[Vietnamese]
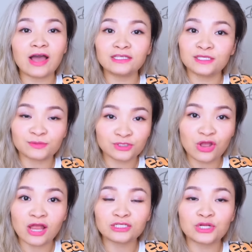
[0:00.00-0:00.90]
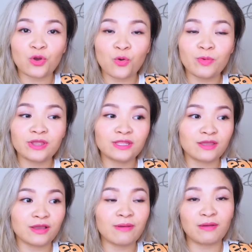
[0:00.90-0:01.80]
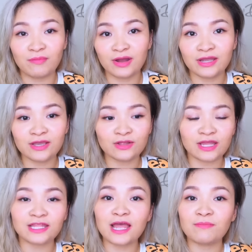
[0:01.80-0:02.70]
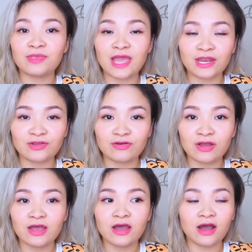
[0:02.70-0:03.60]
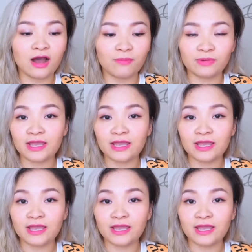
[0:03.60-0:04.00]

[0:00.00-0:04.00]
phải subscribe channel của Bi thì các bạn mới có thể tham gia được um,